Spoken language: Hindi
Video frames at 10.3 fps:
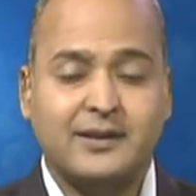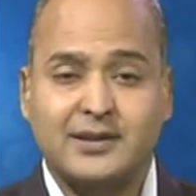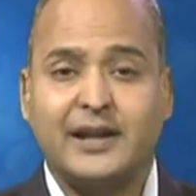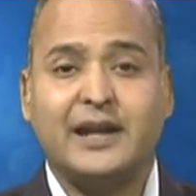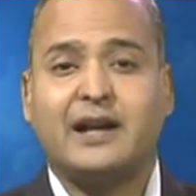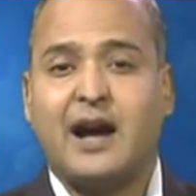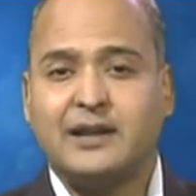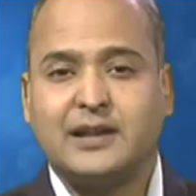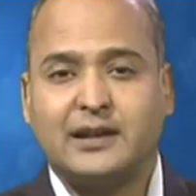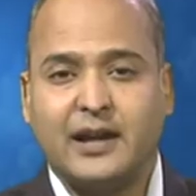अक्सर ये कहा
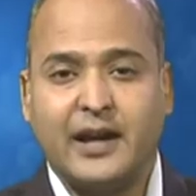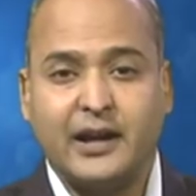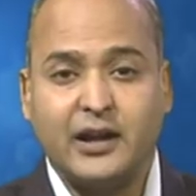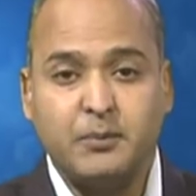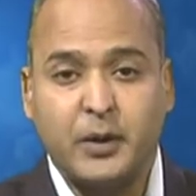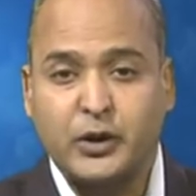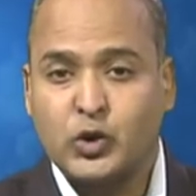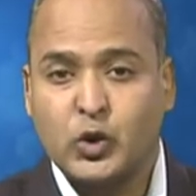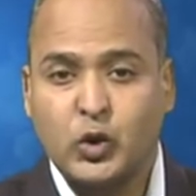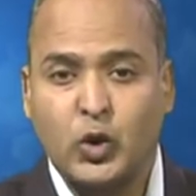जाता है कि
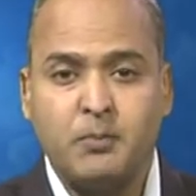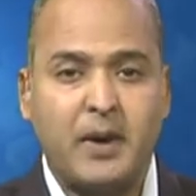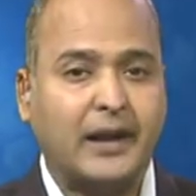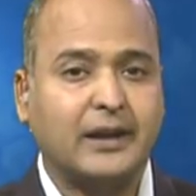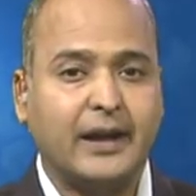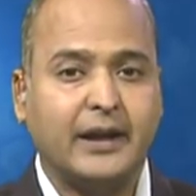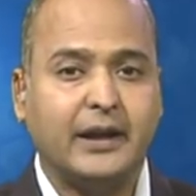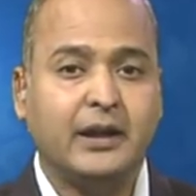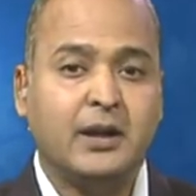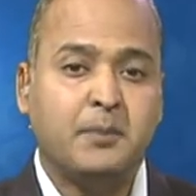बच्चों को
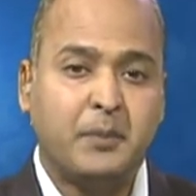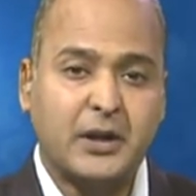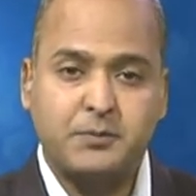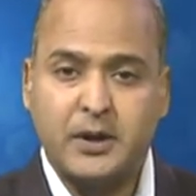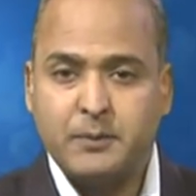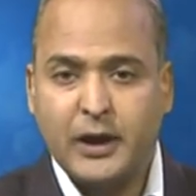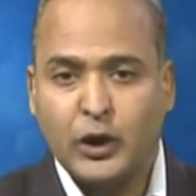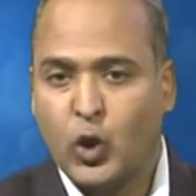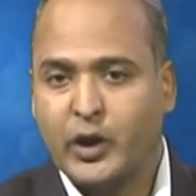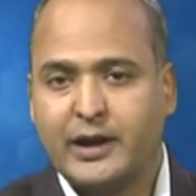माताएं बचपन में
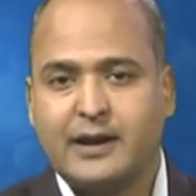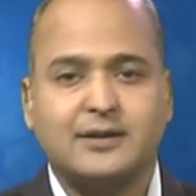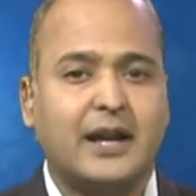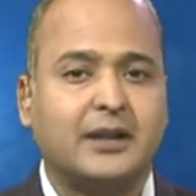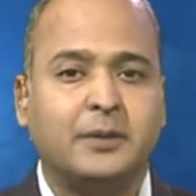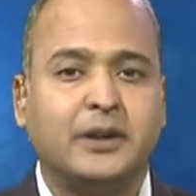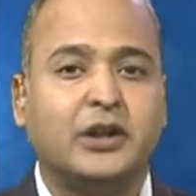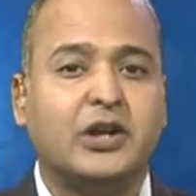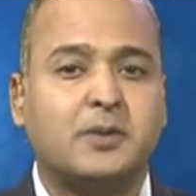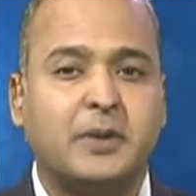लोरी के साथ भी
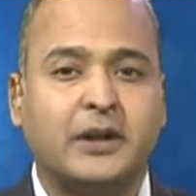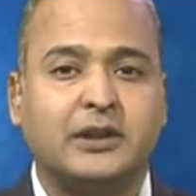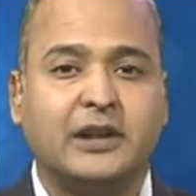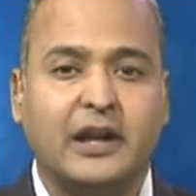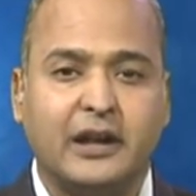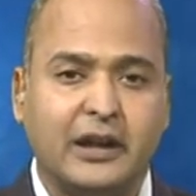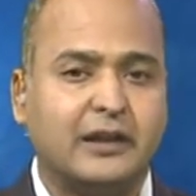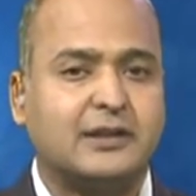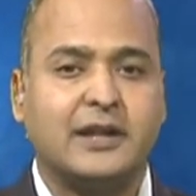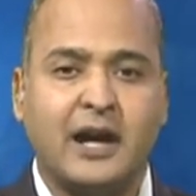देशभक्ति के
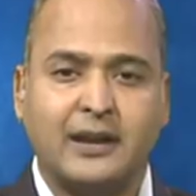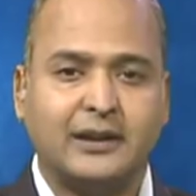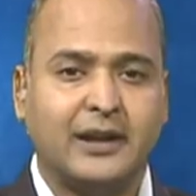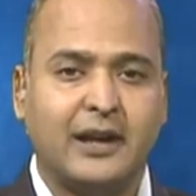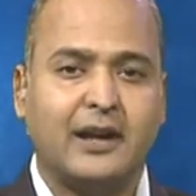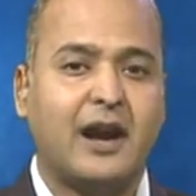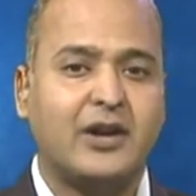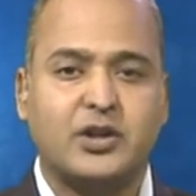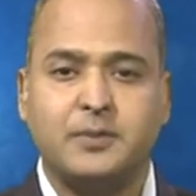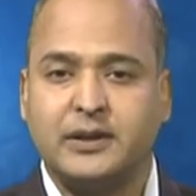गीत सिखाती हैं
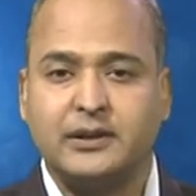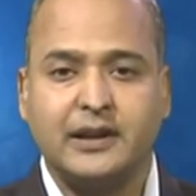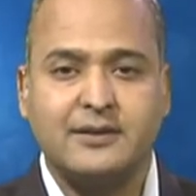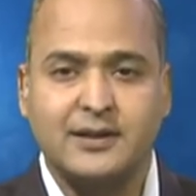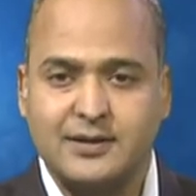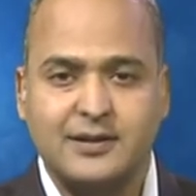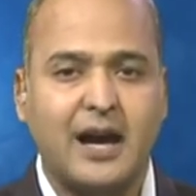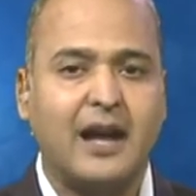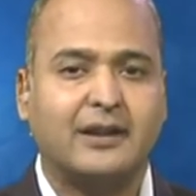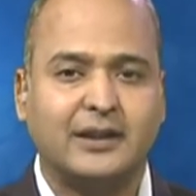राष्ट्रभक्ति के
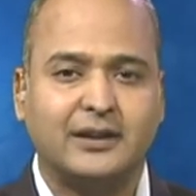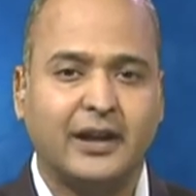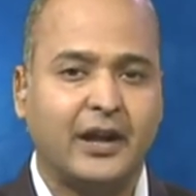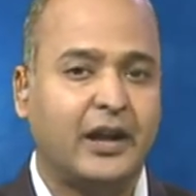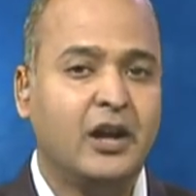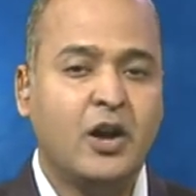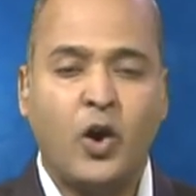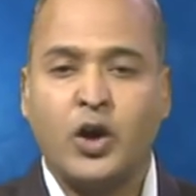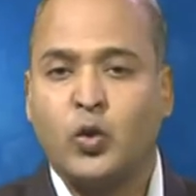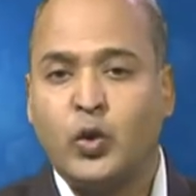संस्कार देती हैं
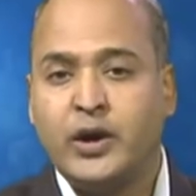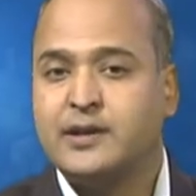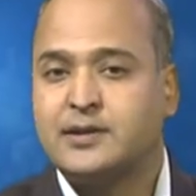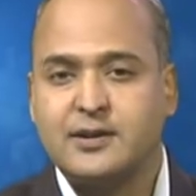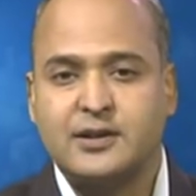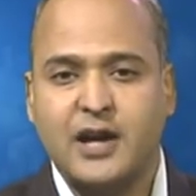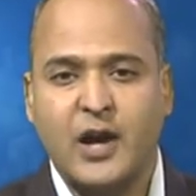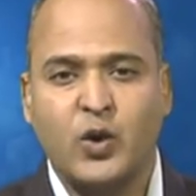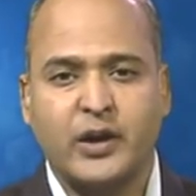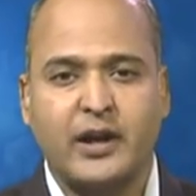और उन्हीं
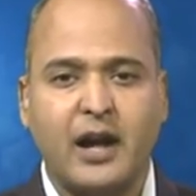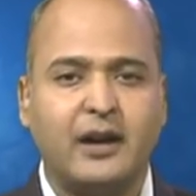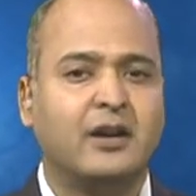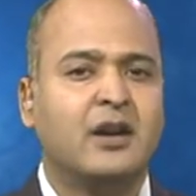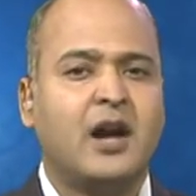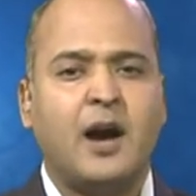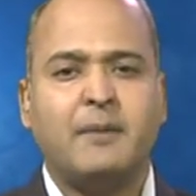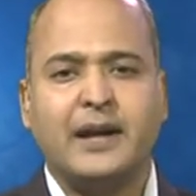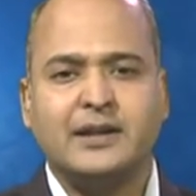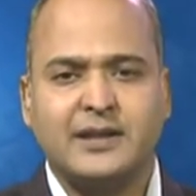संस्कारों के कारण
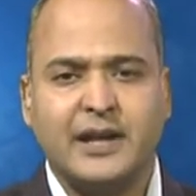हमारी